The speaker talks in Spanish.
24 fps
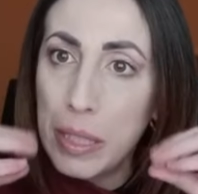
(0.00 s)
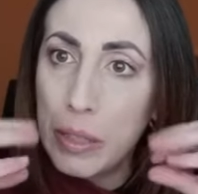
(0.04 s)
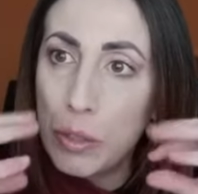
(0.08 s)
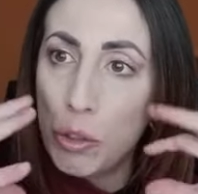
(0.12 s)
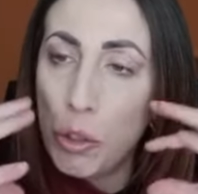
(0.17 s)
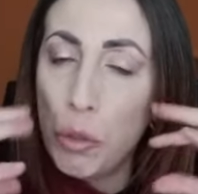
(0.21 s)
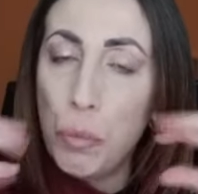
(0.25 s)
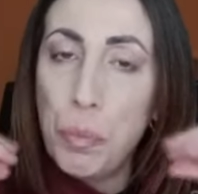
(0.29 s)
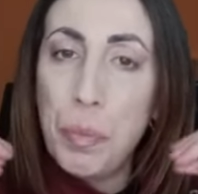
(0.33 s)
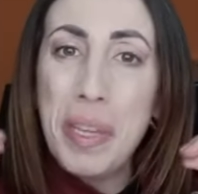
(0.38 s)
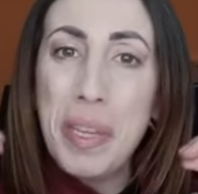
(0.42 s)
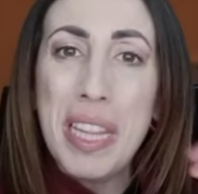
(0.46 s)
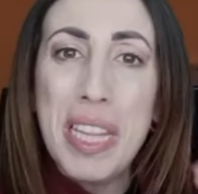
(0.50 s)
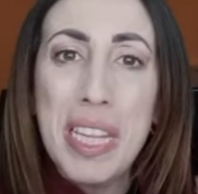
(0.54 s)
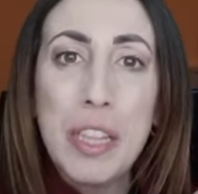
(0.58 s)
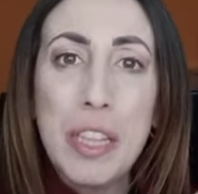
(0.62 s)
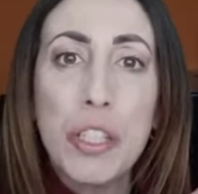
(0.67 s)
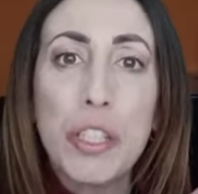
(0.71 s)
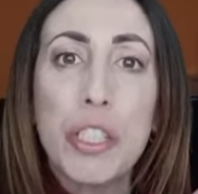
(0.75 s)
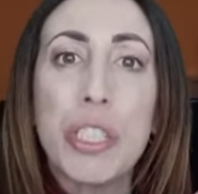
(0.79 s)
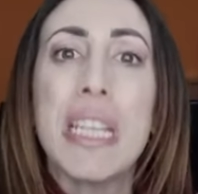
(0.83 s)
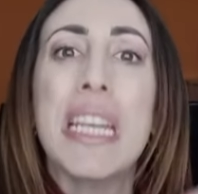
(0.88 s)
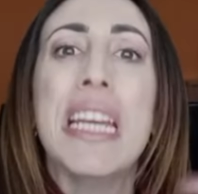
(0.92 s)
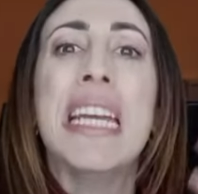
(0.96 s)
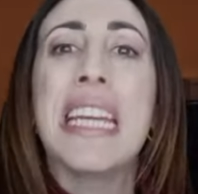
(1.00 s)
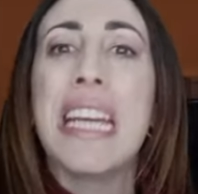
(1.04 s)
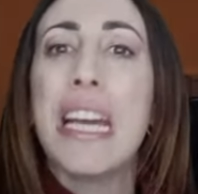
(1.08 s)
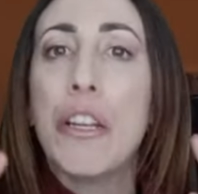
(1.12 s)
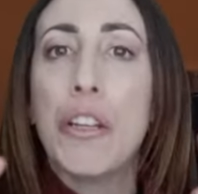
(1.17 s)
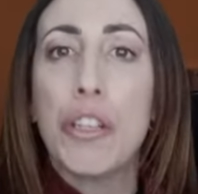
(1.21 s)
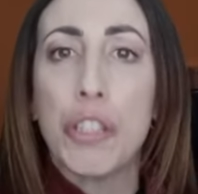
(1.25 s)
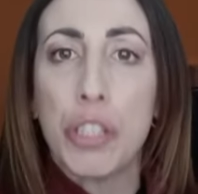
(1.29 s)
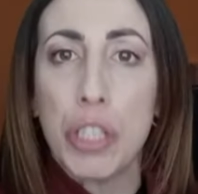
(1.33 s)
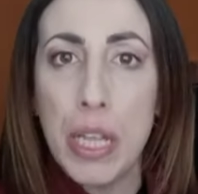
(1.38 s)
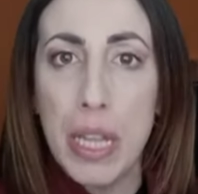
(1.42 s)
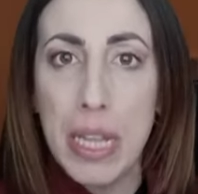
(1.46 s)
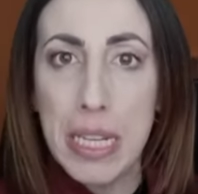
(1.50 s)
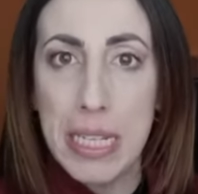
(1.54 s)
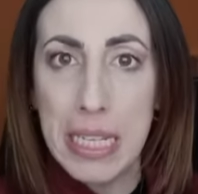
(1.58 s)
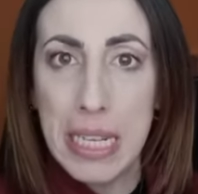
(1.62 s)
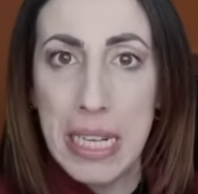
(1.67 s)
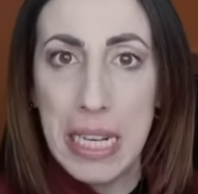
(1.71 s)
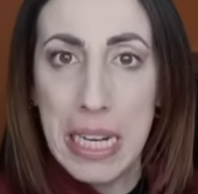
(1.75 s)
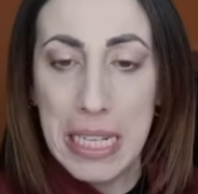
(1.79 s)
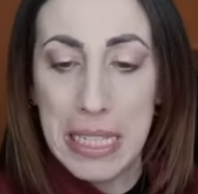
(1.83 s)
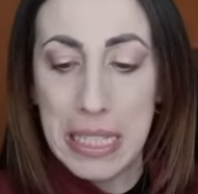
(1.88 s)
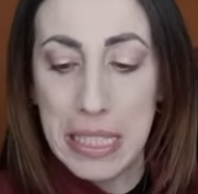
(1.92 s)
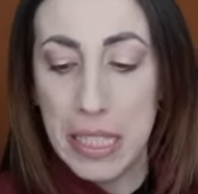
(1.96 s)
tupiditos y que no se
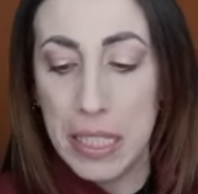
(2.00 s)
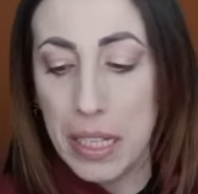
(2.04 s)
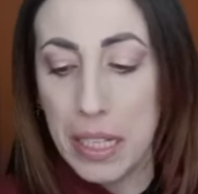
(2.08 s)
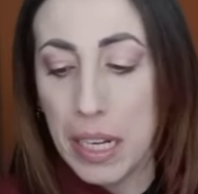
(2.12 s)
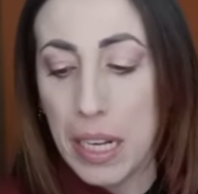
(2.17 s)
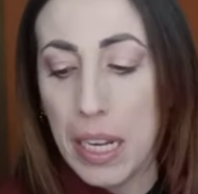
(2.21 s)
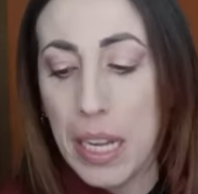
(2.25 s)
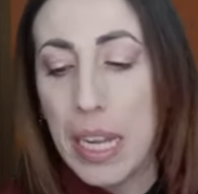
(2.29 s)
deshilachen.